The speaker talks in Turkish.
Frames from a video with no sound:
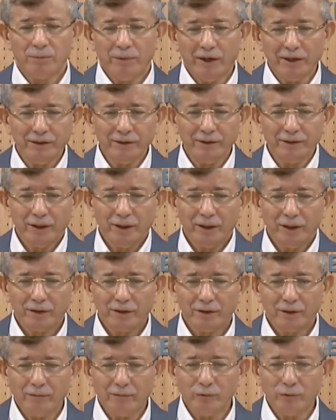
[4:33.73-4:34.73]
Bakın
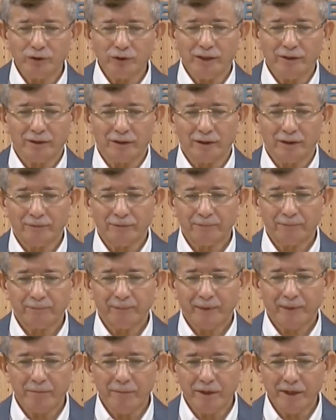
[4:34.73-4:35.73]
Temmuz ayında
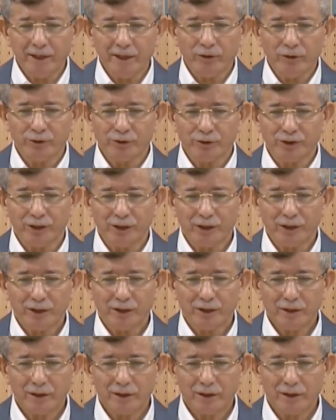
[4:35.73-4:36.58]
bir ay önce